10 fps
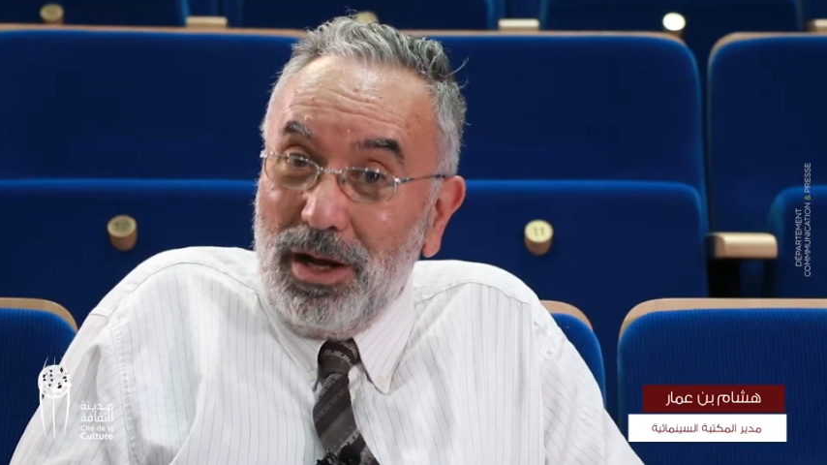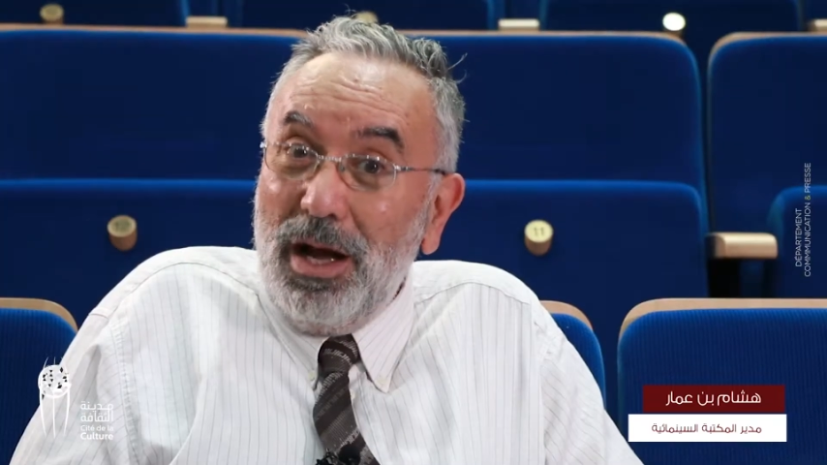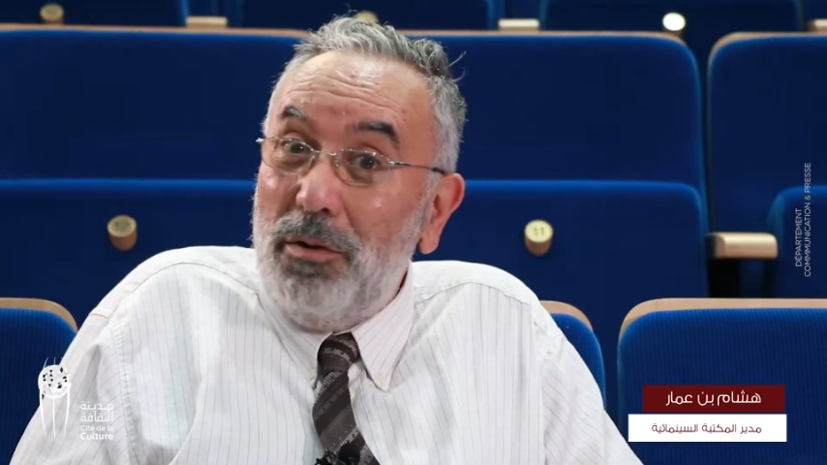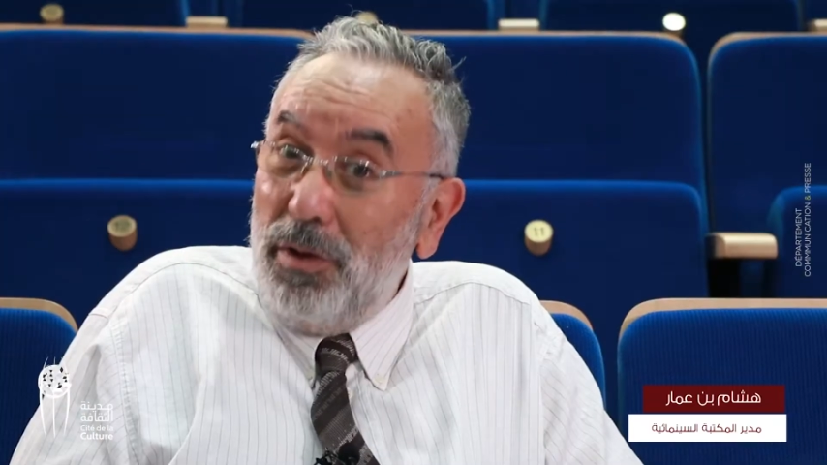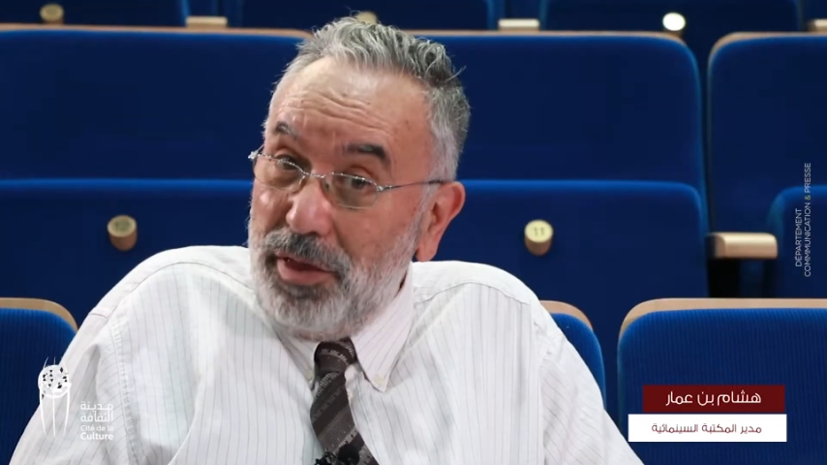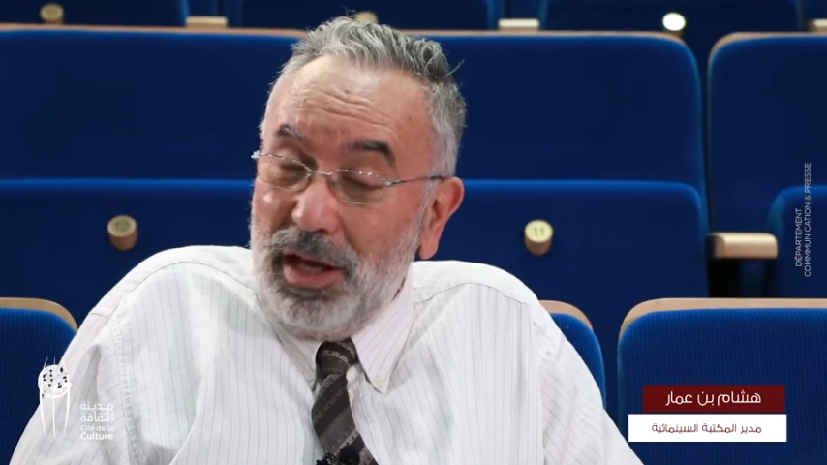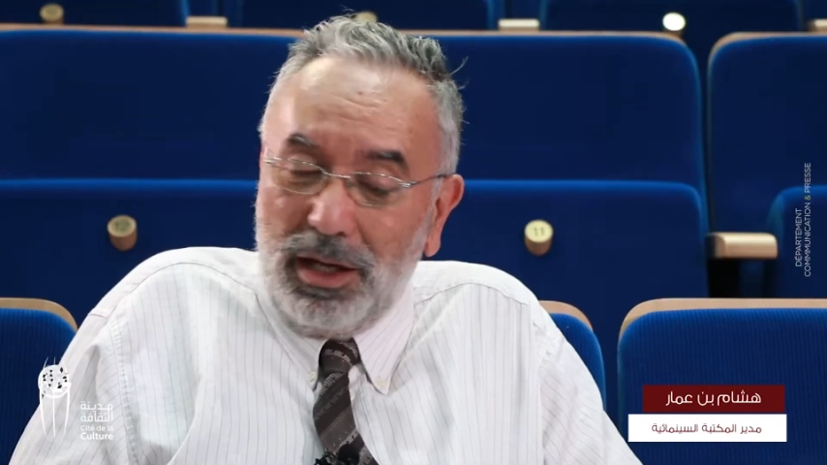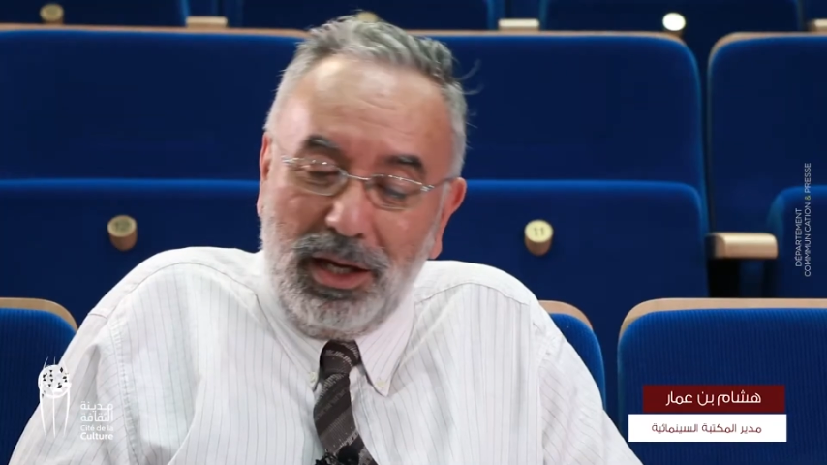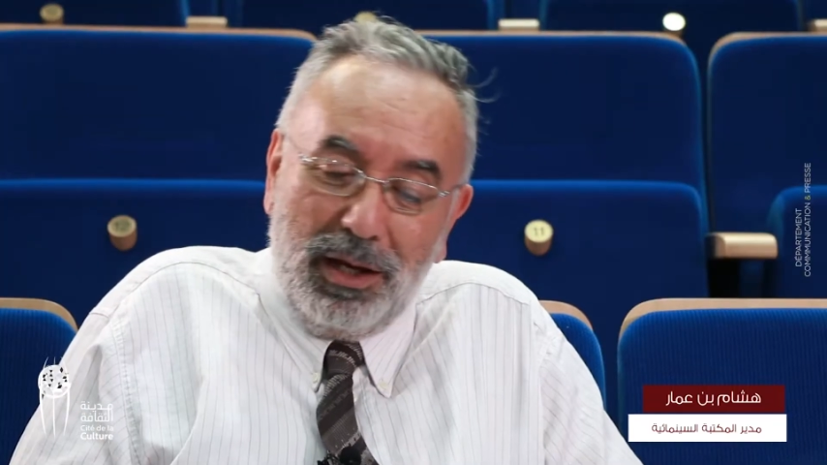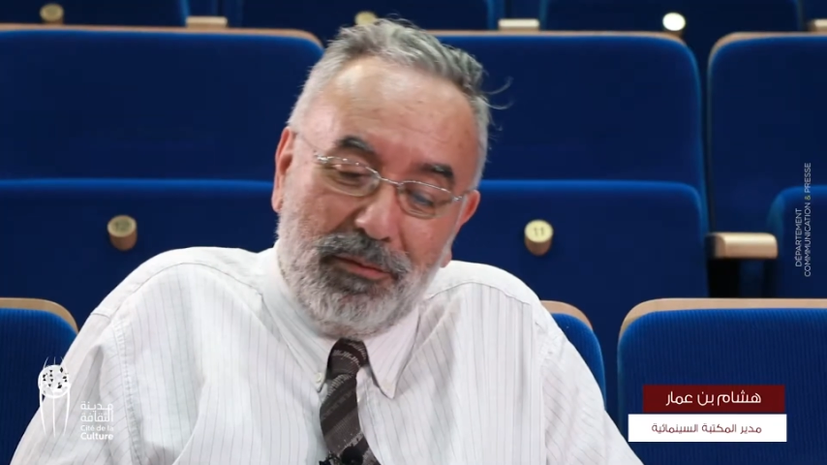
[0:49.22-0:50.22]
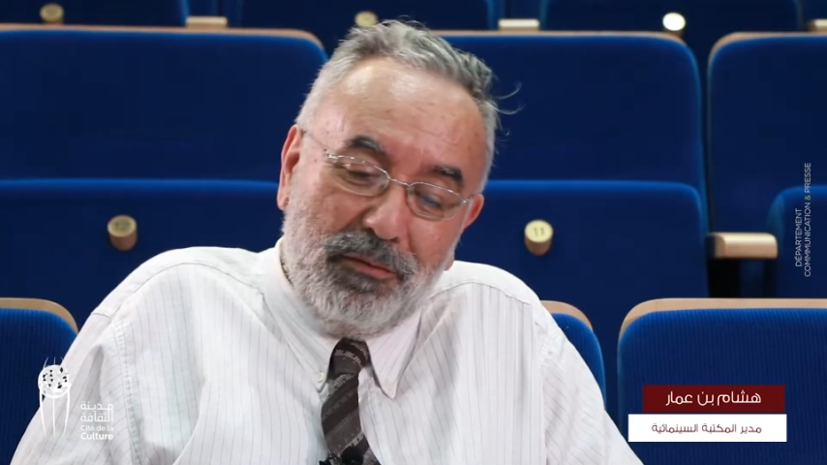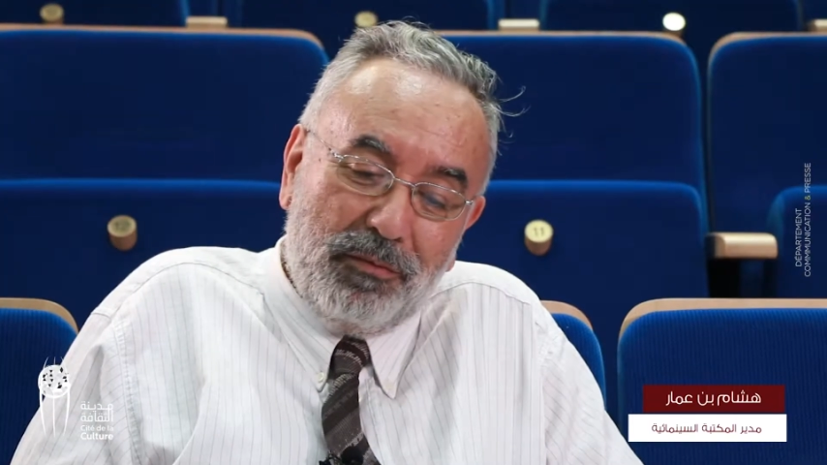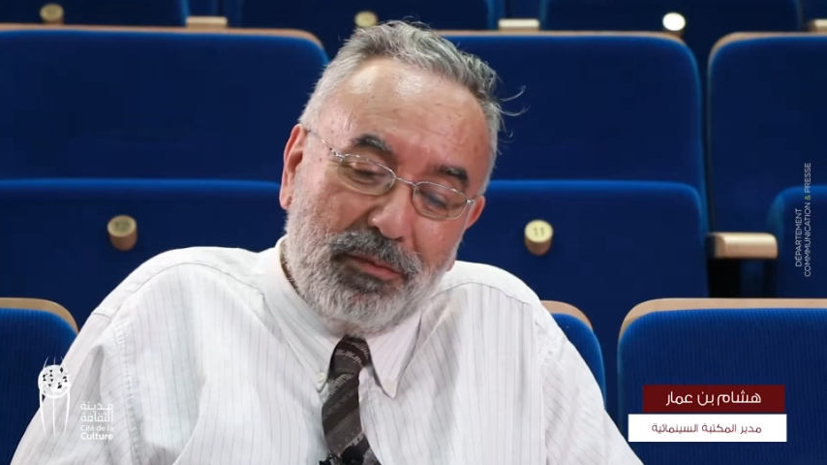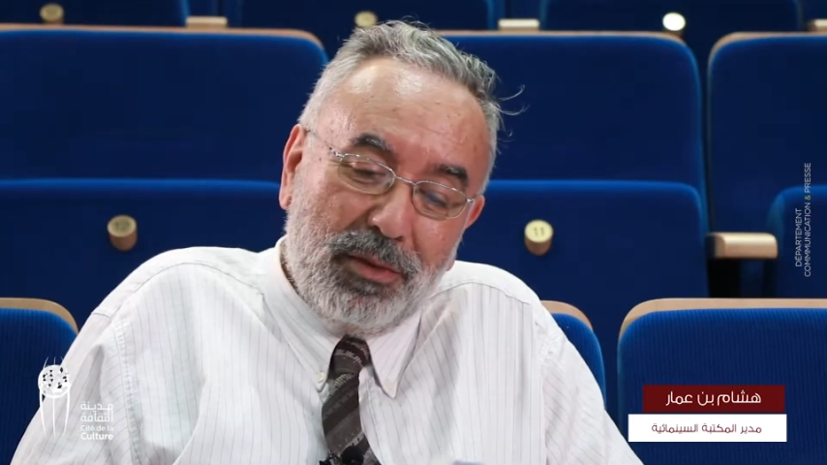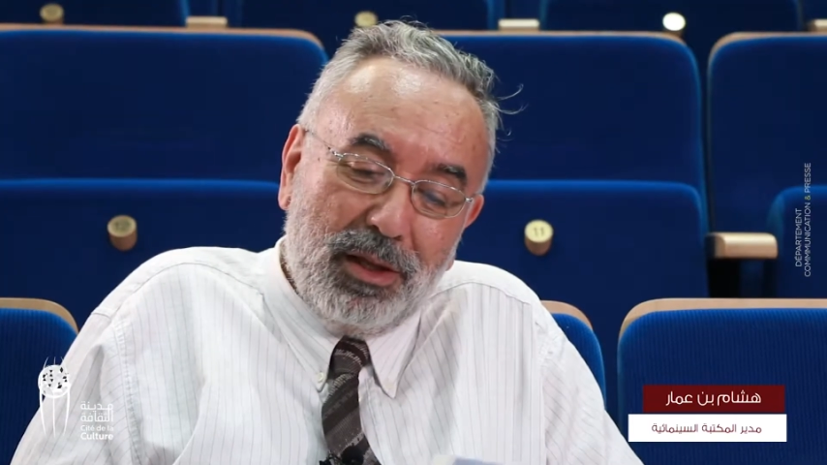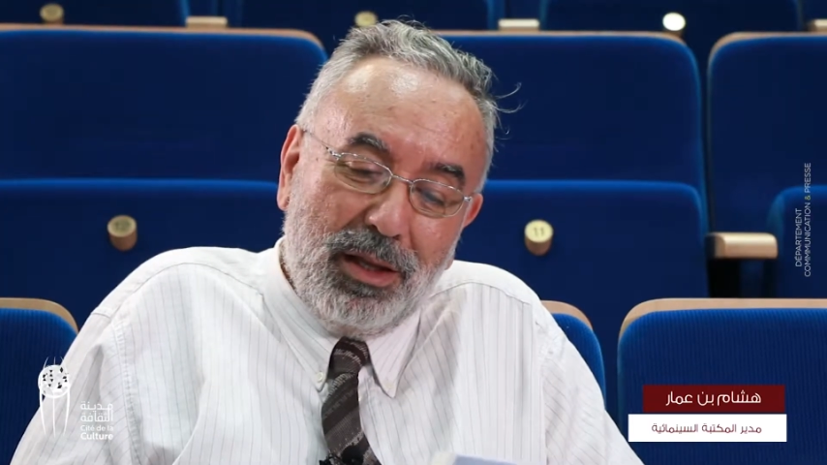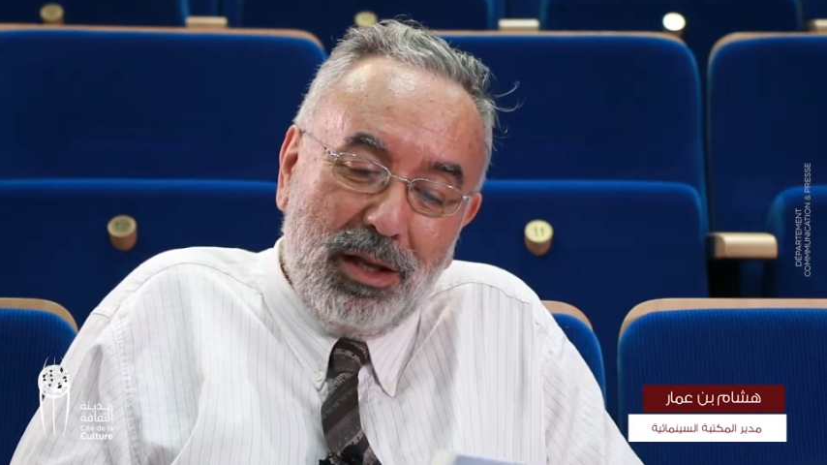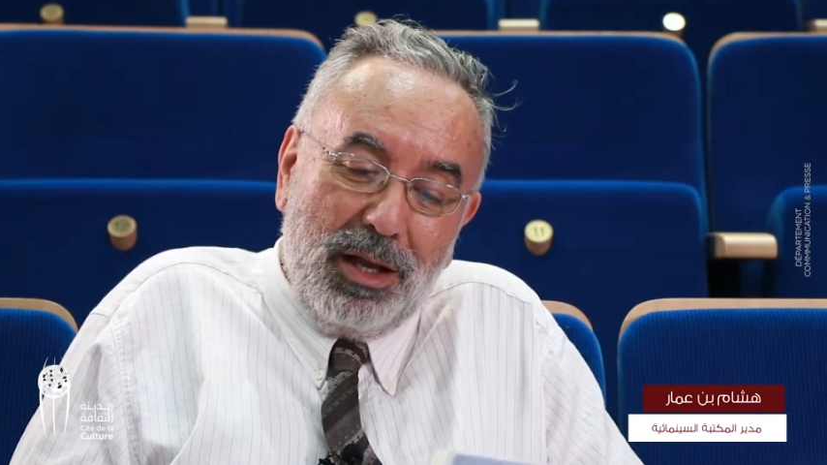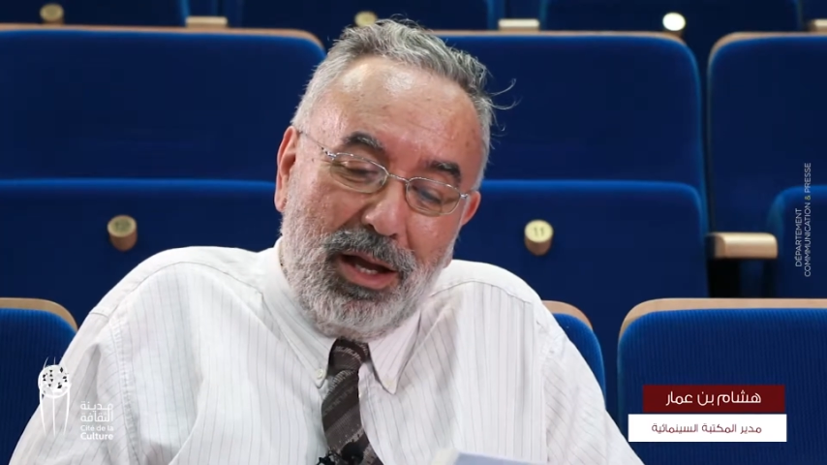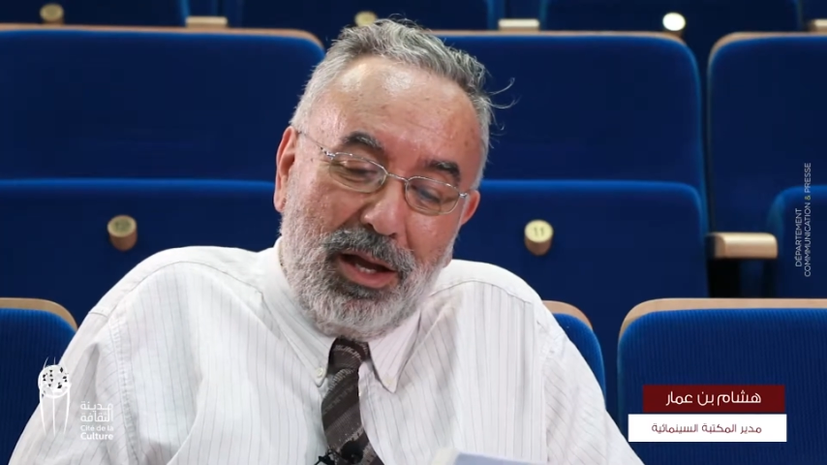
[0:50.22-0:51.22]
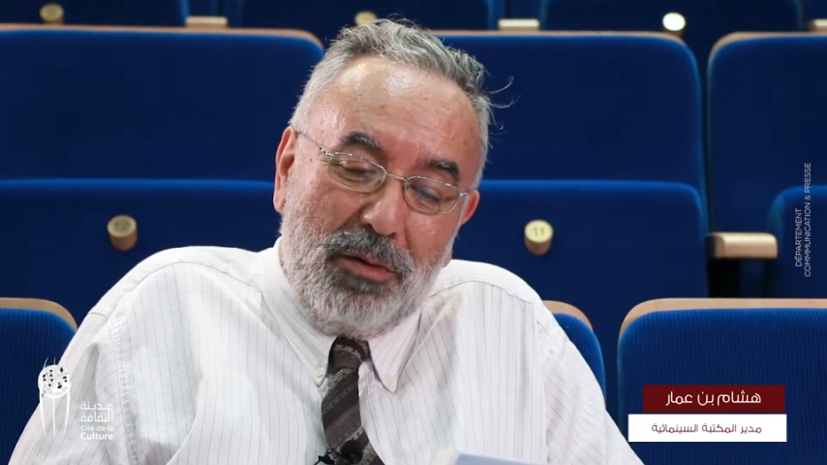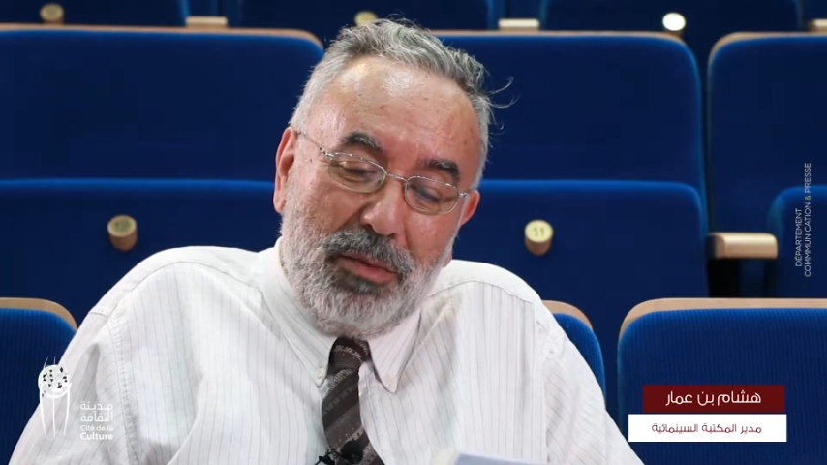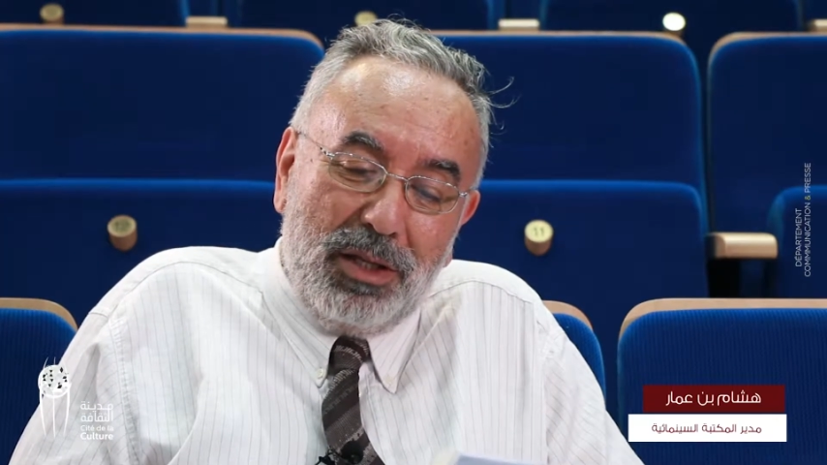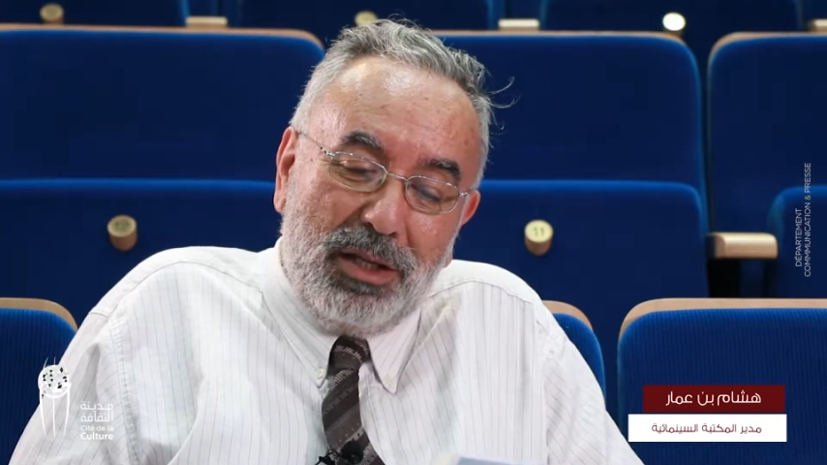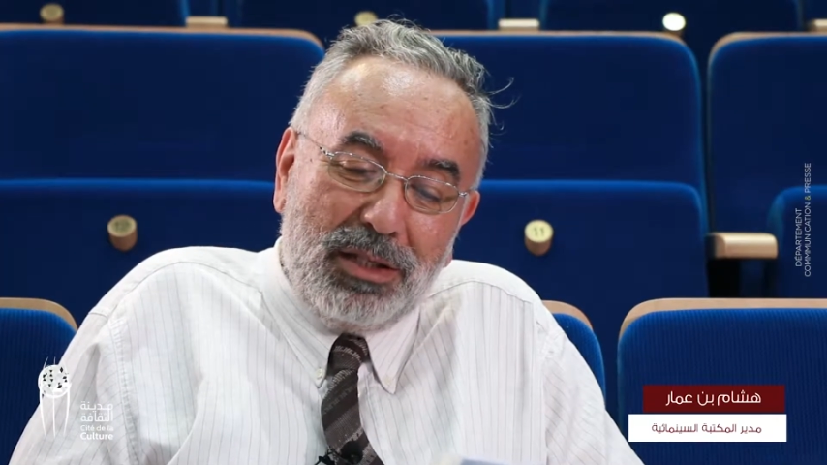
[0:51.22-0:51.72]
ووثائقية من